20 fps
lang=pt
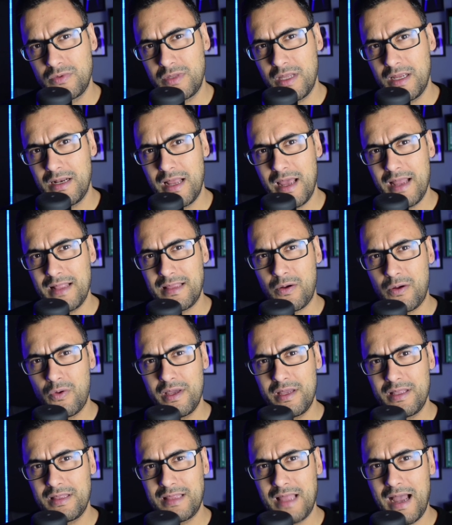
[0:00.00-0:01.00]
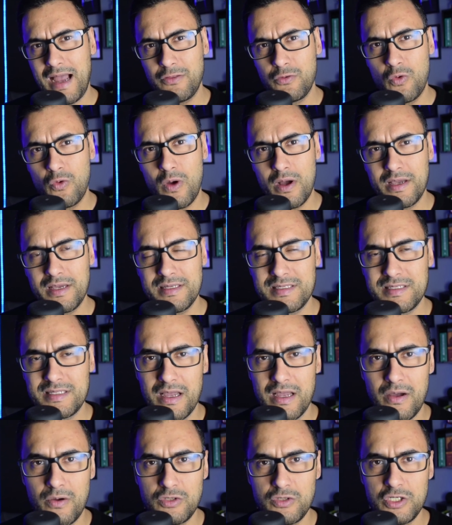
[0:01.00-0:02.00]
ontem, né? Está conectado com a
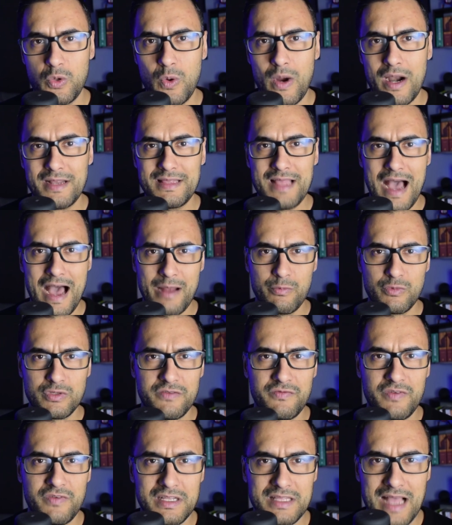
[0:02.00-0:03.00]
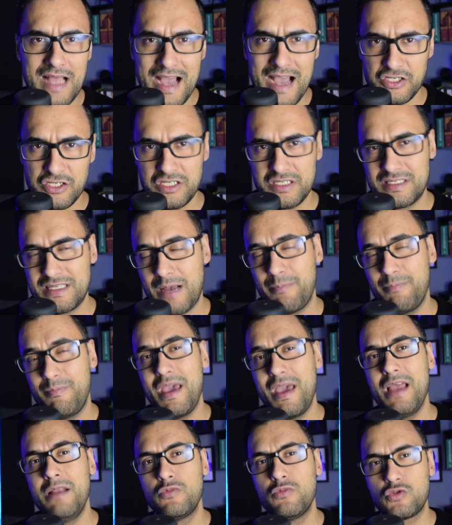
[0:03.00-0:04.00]
questão de guardarmos a verdade, de
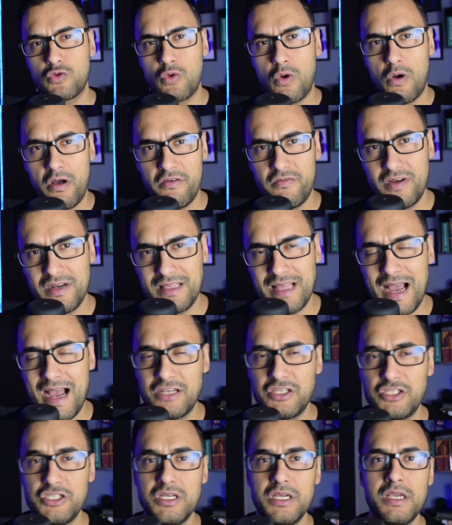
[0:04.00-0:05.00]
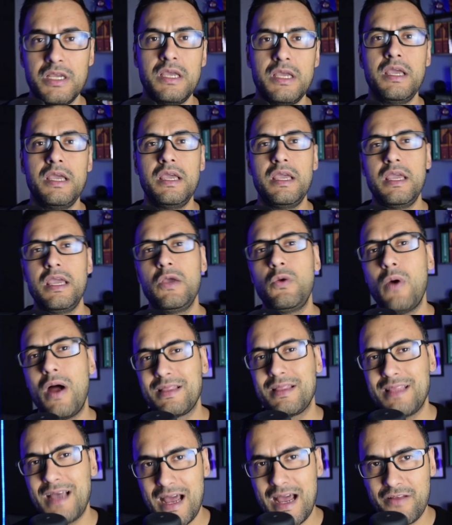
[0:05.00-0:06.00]
sabermos qual é a verdade e
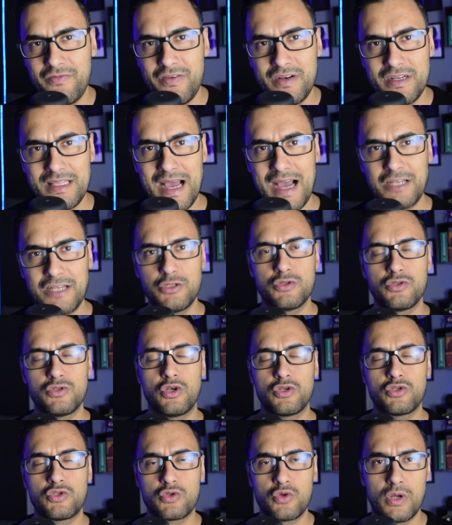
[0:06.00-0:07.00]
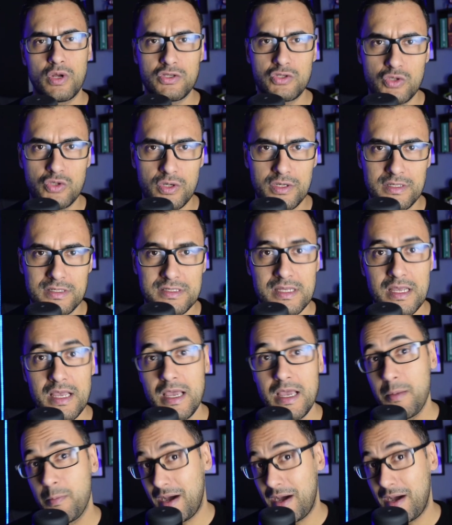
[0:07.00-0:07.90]
guardar a verdade nos nossos corações.